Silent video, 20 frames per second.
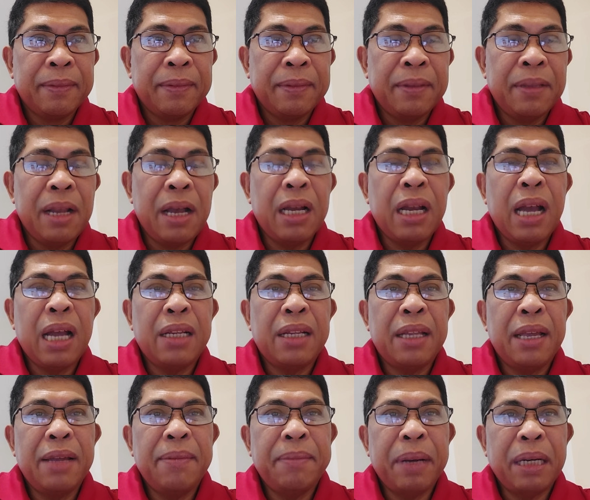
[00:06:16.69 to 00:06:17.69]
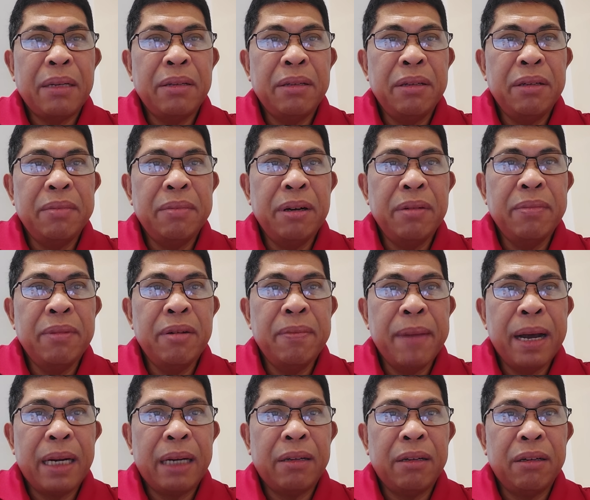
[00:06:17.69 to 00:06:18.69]
ng ating Pangulong Bongbong
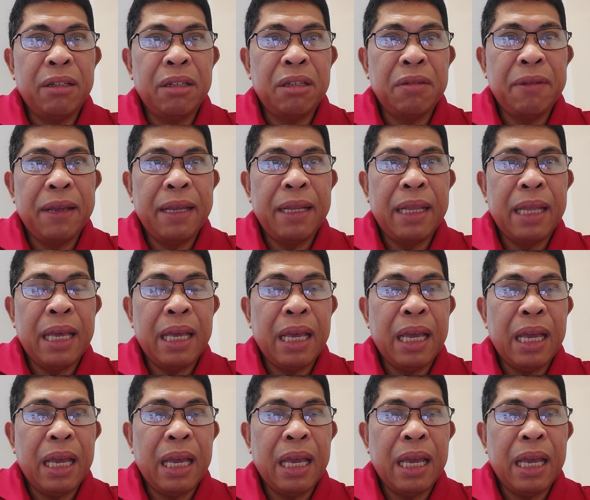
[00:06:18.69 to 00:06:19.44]
Marcos with the